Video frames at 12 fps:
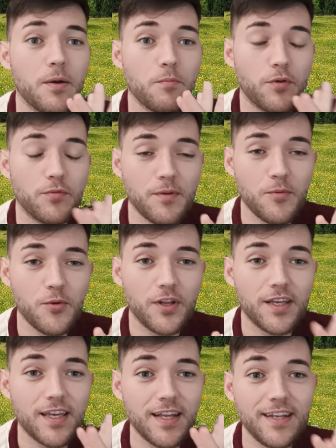Por
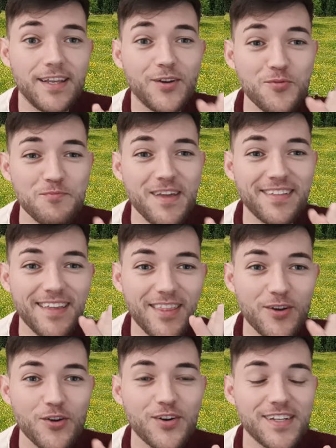favor, que ningún
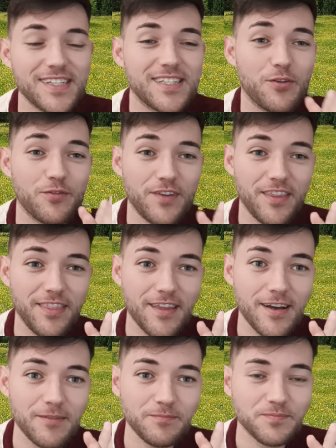vendedor se
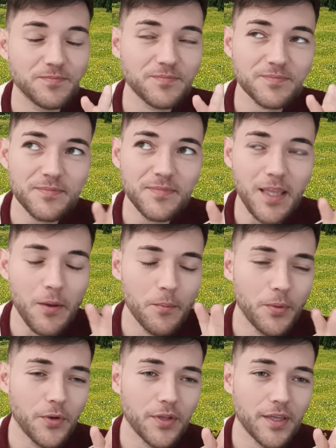ofenda
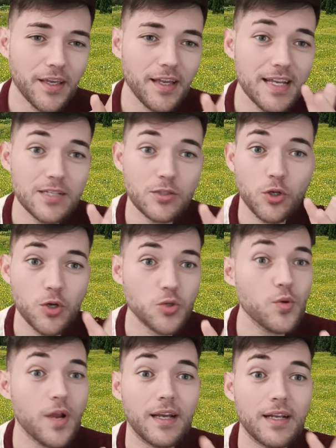porque esto no es
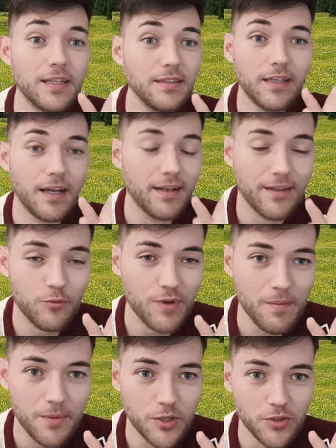una crítica a
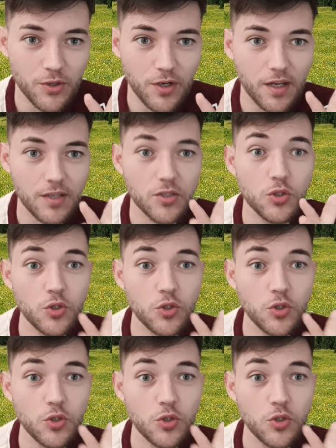ninguna persona.